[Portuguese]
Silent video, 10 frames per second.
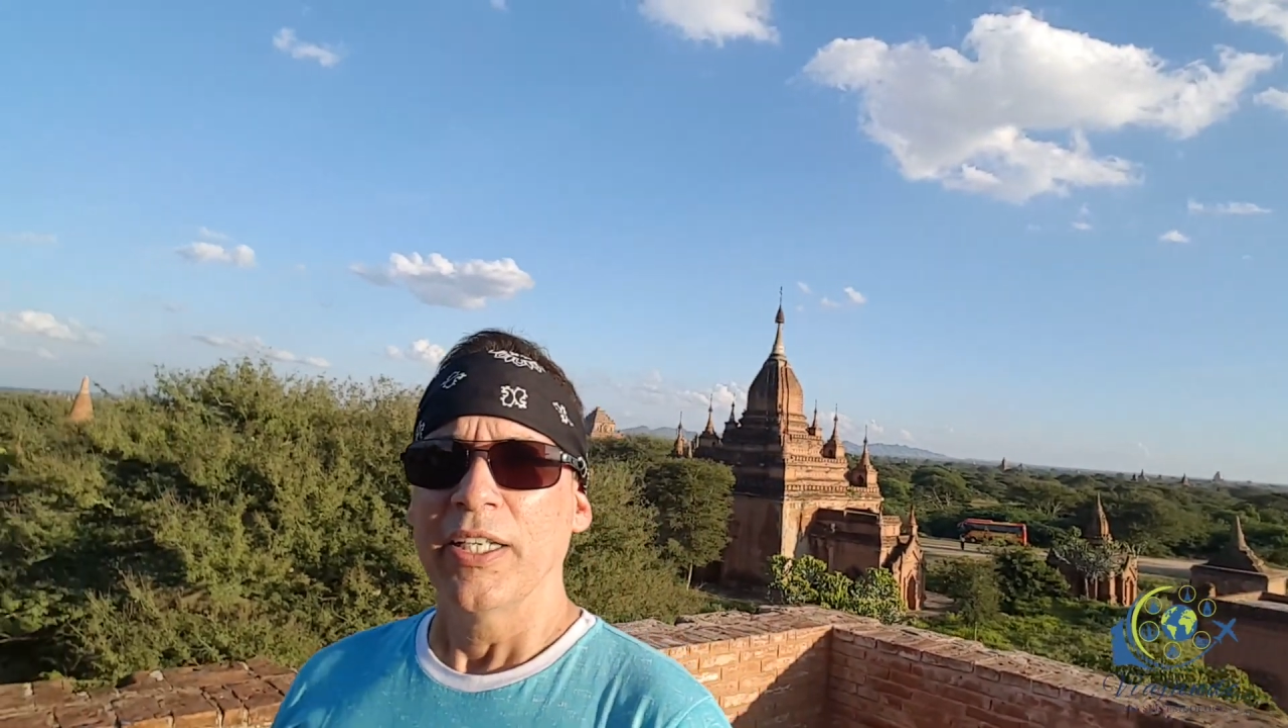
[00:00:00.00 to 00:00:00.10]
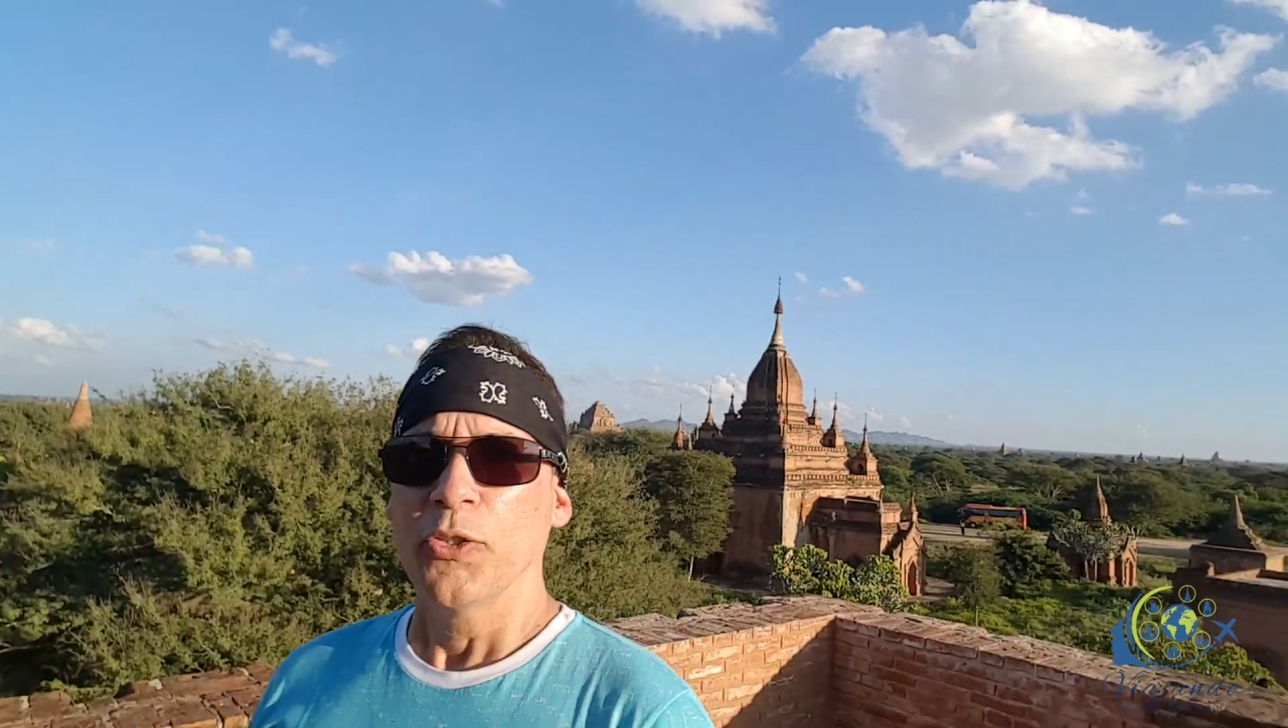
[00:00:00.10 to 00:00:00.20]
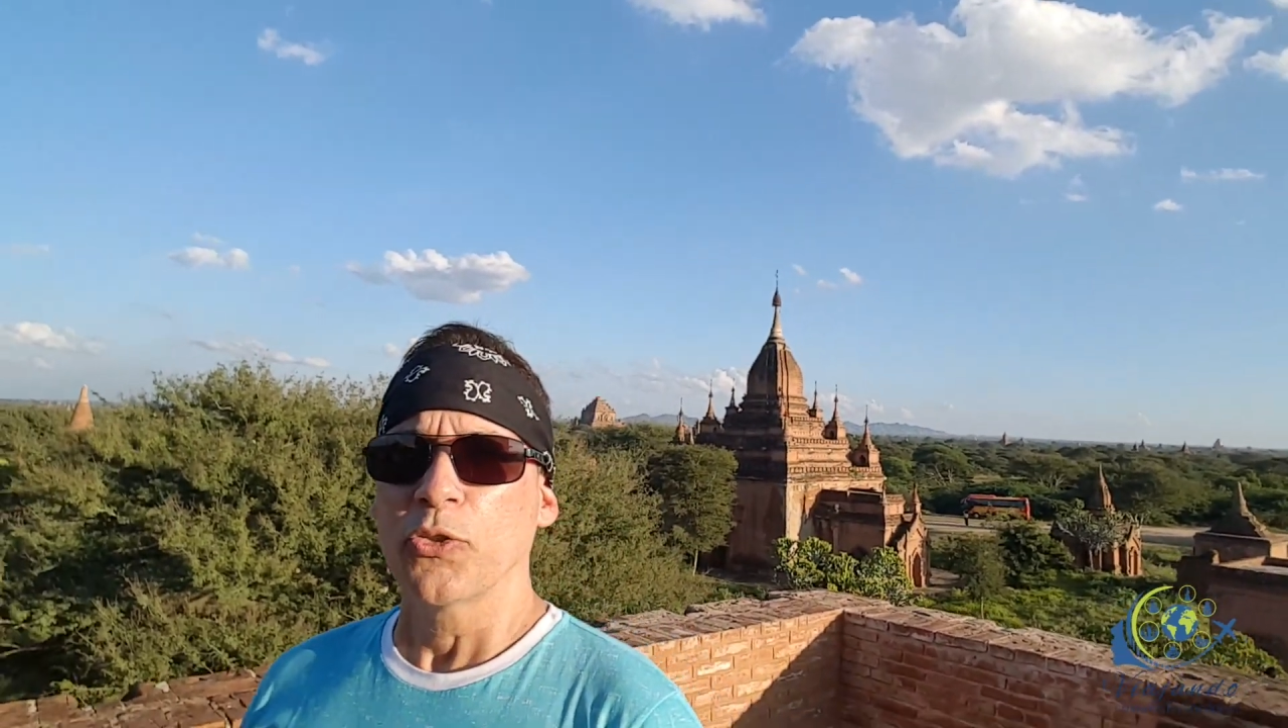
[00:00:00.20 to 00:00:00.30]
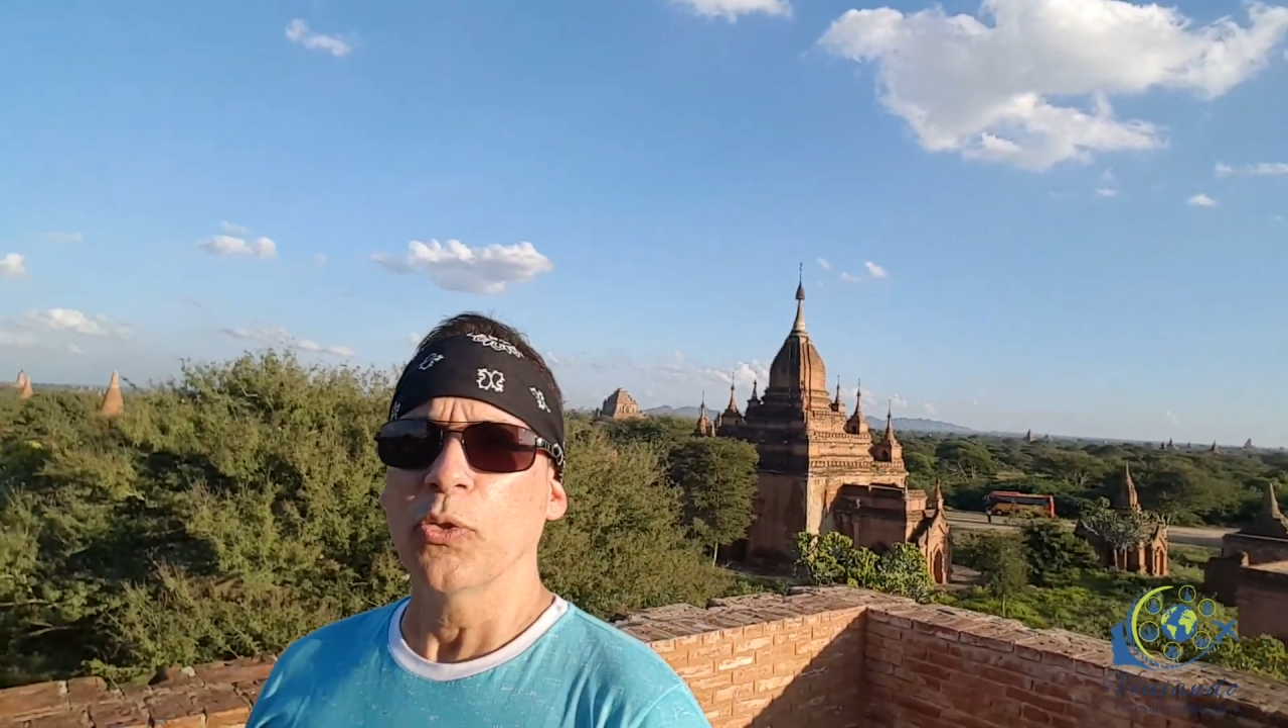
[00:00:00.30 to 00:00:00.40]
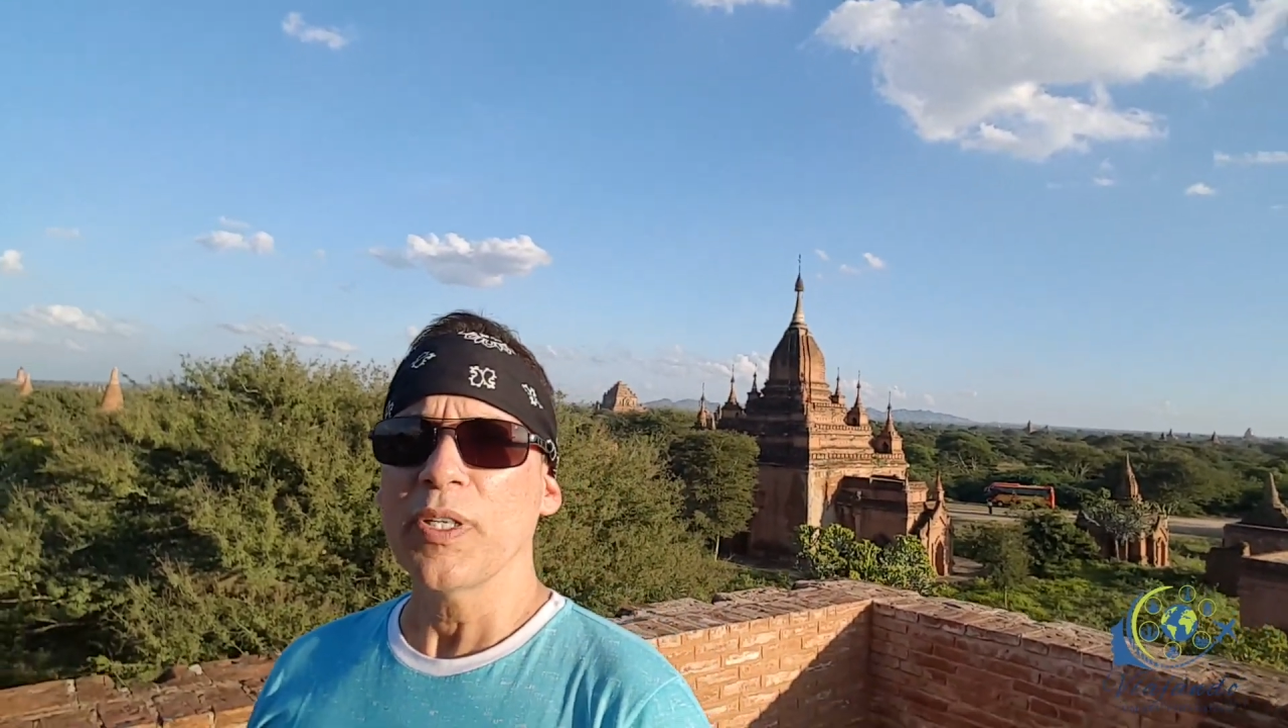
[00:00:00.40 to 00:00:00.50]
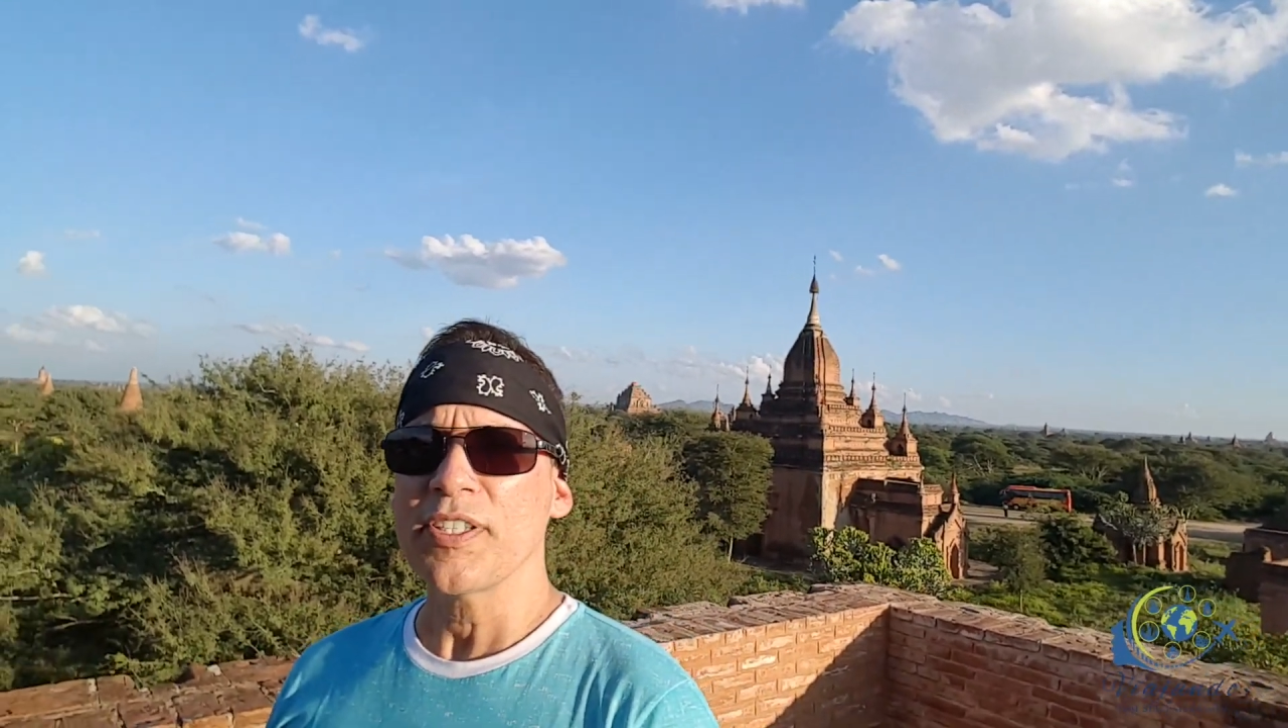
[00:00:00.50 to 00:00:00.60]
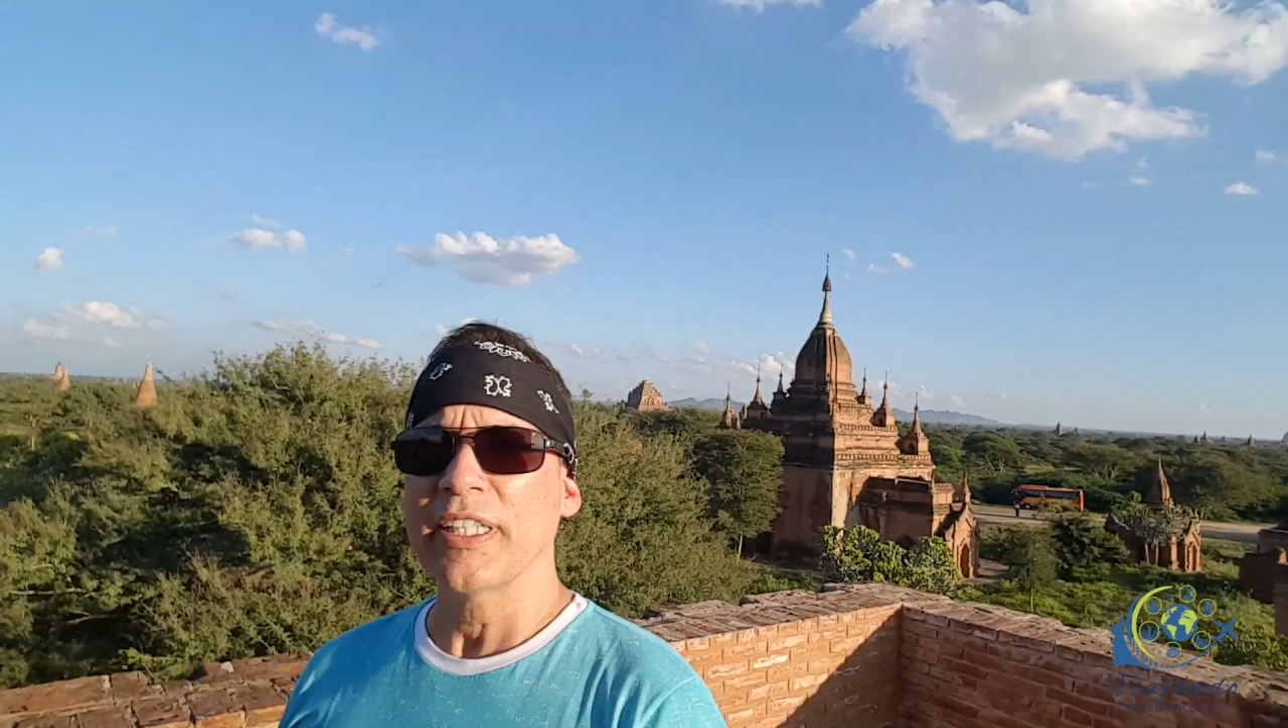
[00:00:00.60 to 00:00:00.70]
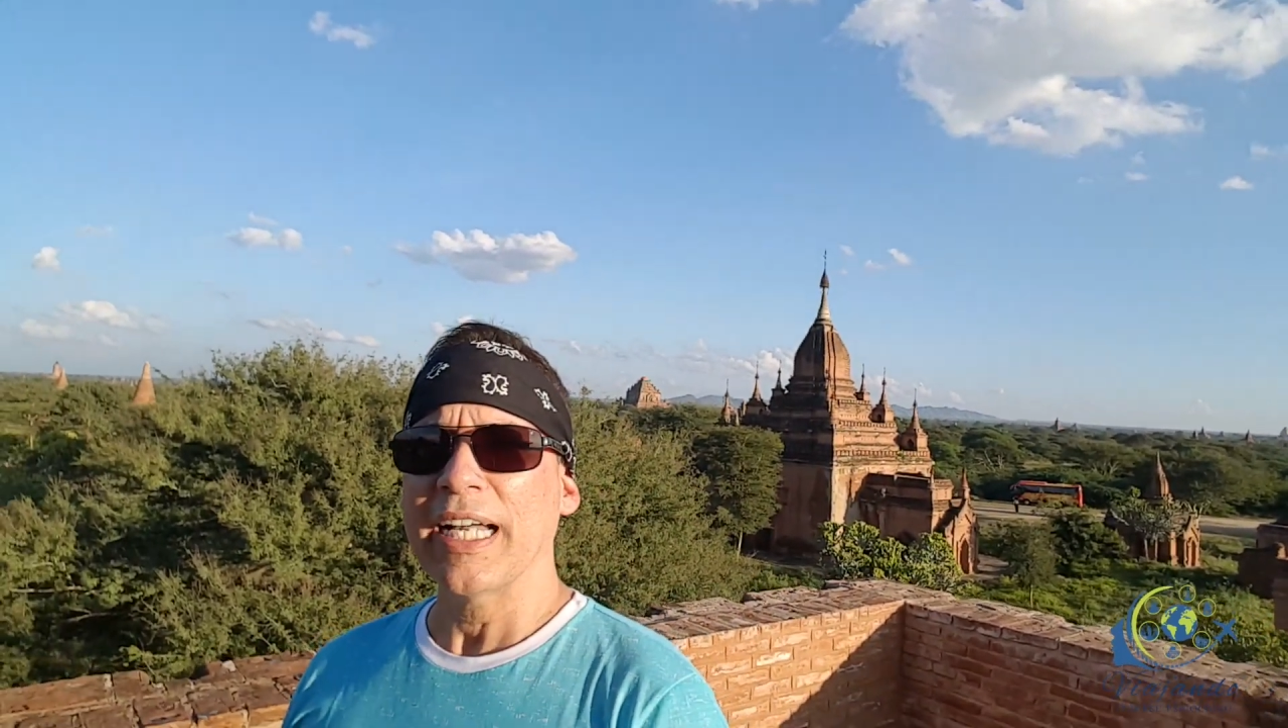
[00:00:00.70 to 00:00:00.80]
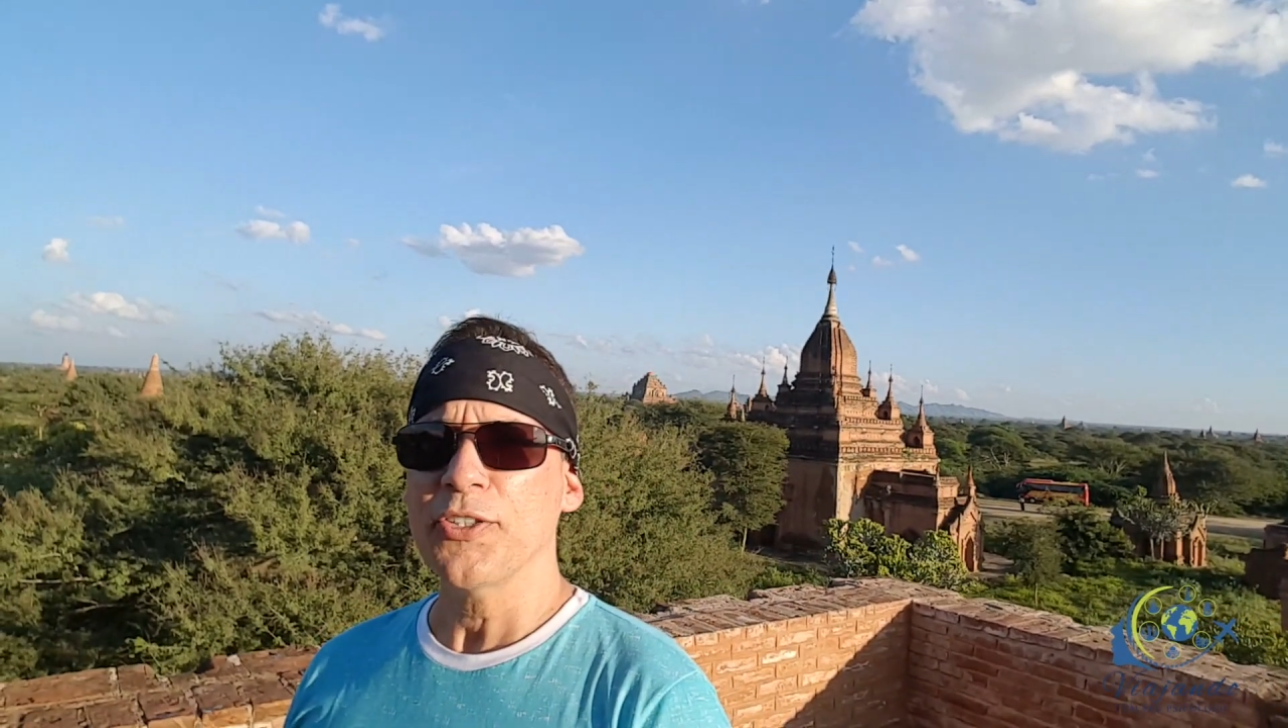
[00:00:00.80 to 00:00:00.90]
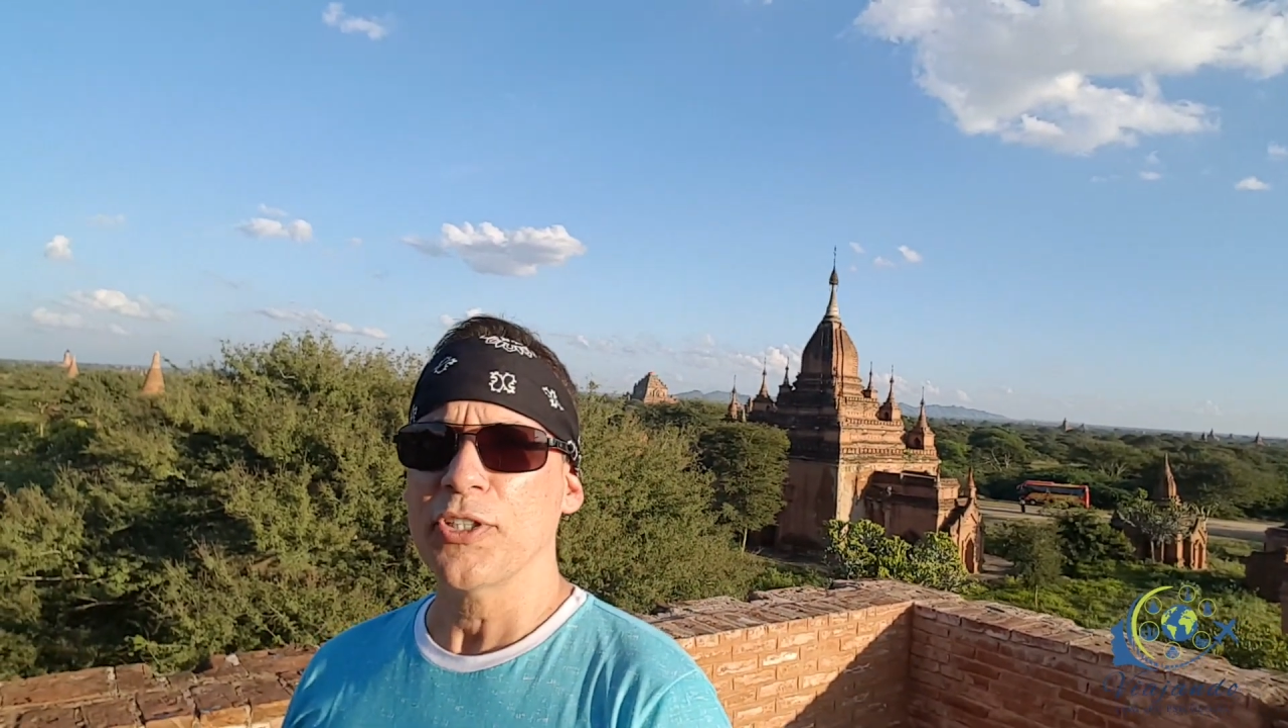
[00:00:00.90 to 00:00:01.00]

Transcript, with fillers: Estou numa cidade